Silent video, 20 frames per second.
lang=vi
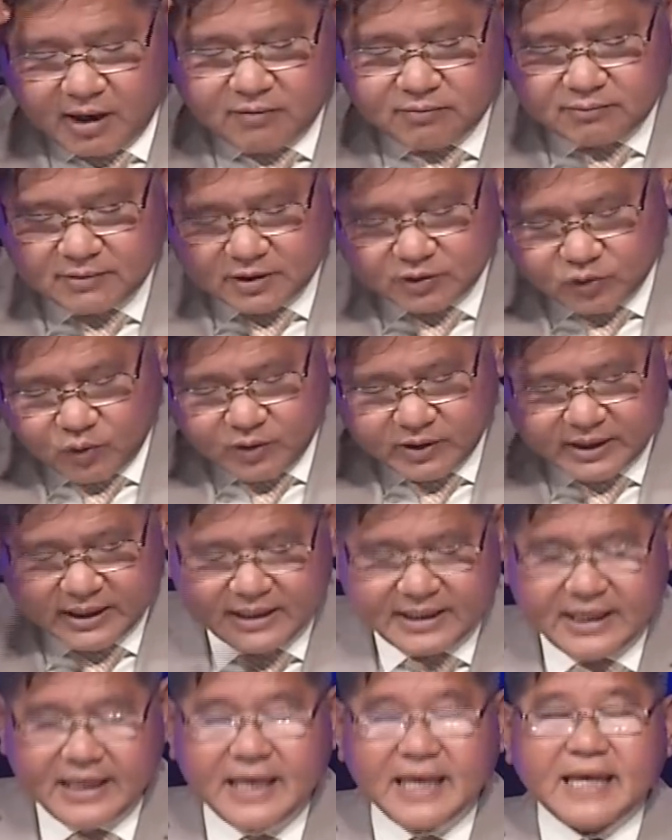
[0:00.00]
ốc là tôi
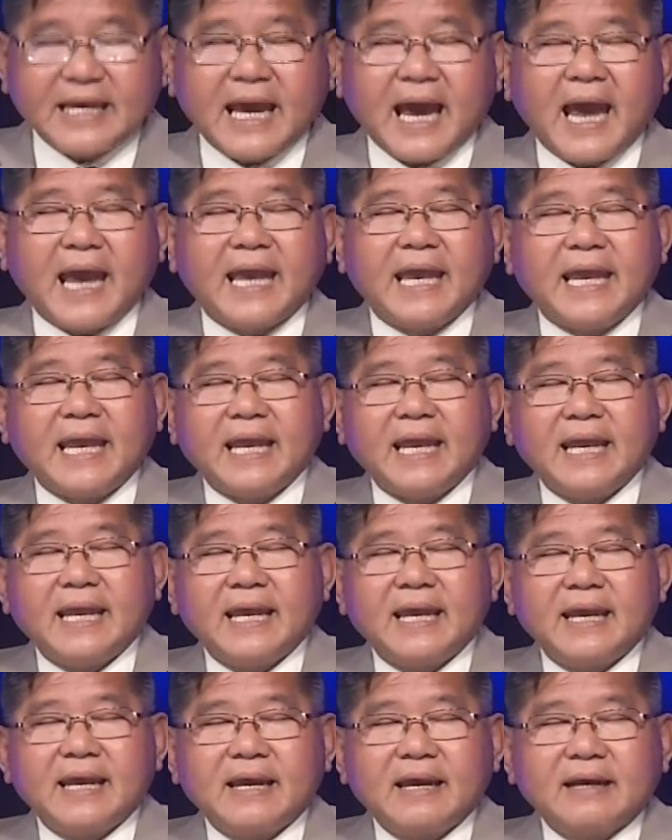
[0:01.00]
ký cái
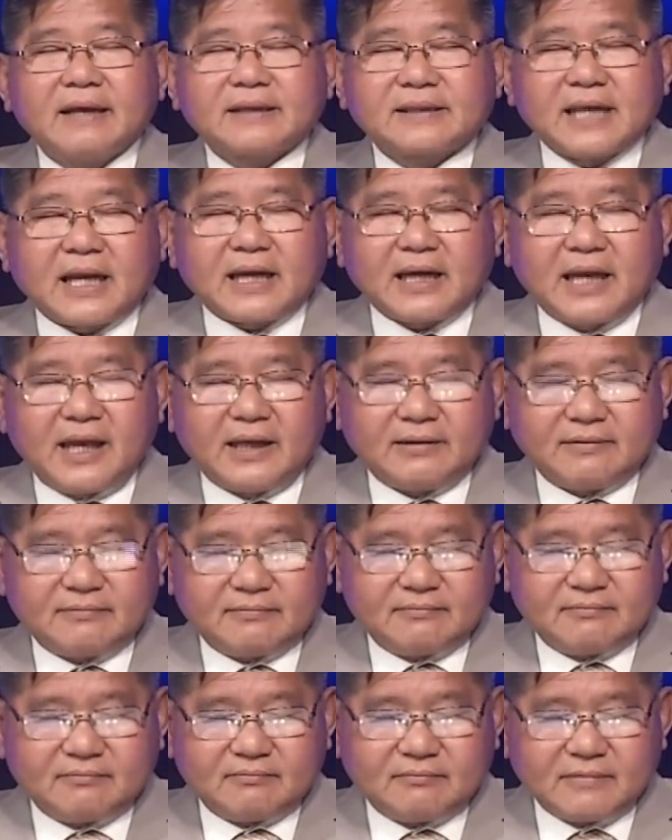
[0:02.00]
sắc lệnh
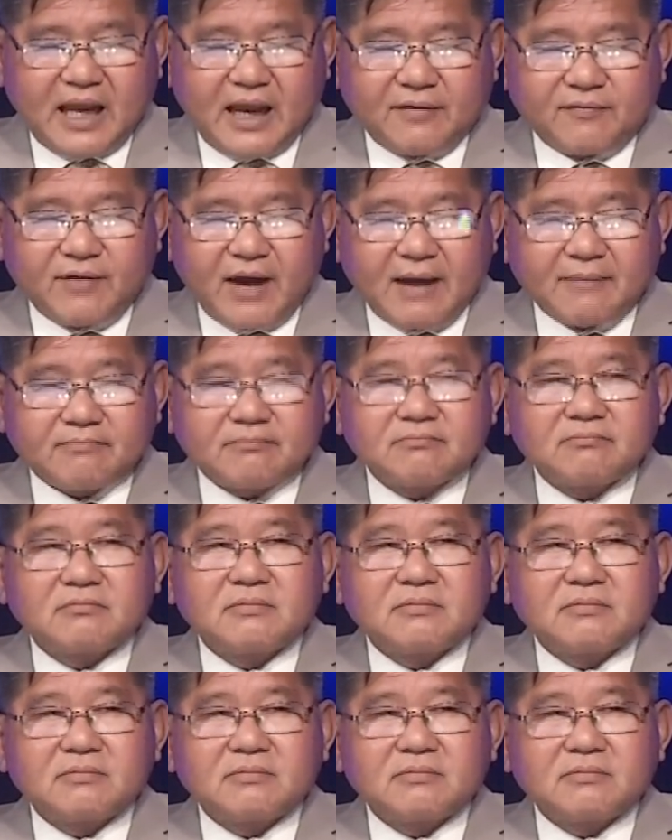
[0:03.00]
hành pháp